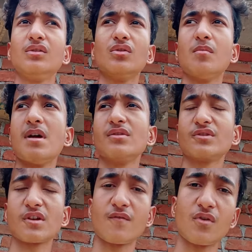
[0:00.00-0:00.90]
तो मैं
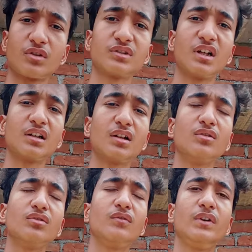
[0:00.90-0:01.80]
सोचा ब्लॉग स्टार्ट
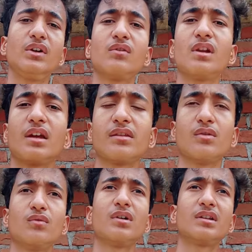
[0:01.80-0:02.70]
करूँ तो वीडियो को लाइक
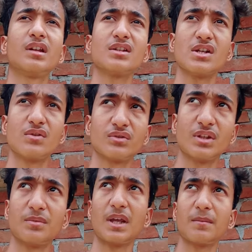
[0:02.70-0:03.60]
ज़रूर कर देना चैनल को
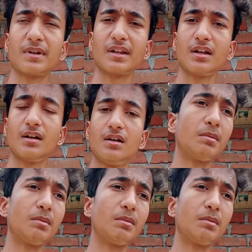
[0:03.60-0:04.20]
सब्सक्राइब कर देना